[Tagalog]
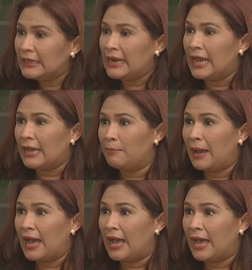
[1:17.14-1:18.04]
ka
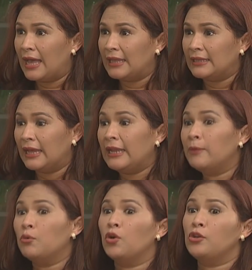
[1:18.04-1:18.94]
kinakabahan?
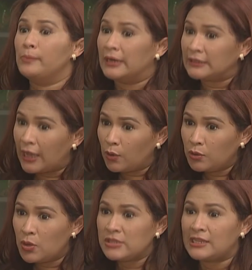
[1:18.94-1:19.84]
Alam mo, yung mga tao
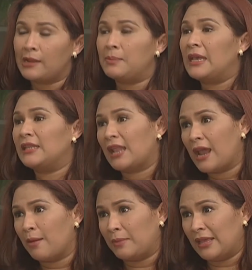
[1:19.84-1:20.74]
doon, sa sinabihan na
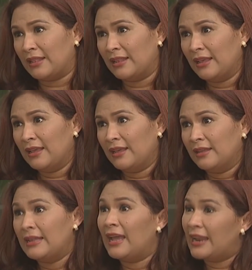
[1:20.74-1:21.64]
namin,
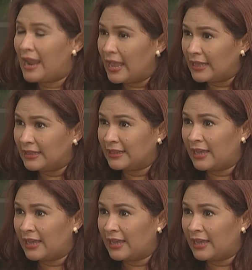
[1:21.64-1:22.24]
naalalayan